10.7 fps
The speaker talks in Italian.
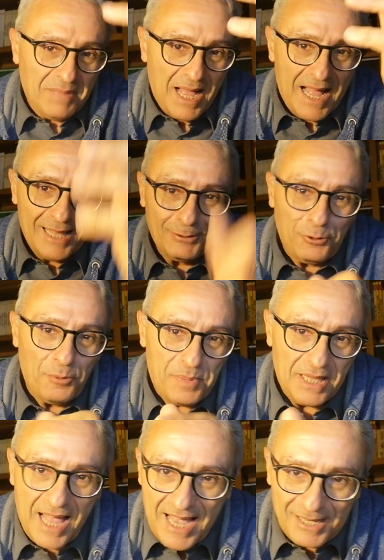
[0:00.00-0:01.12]
altro
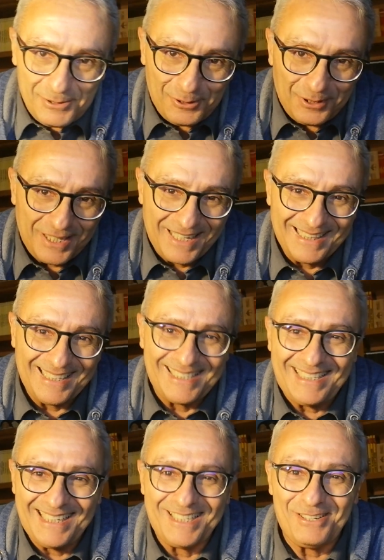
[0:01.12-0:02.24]
pilastro della
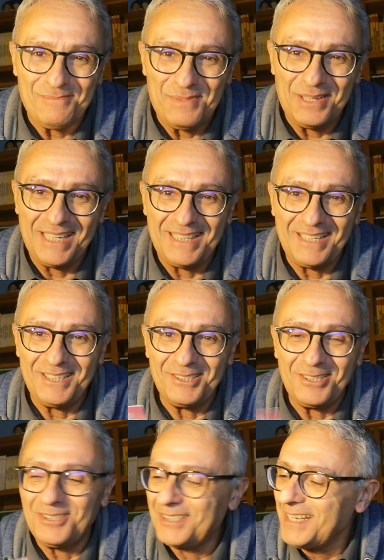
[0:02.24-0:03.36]
nostra Ciambonelli
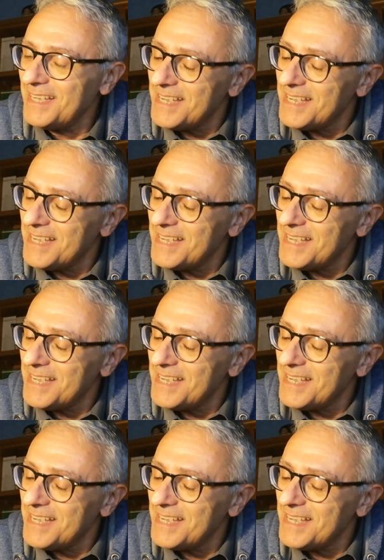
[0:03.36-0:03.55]
Vittorio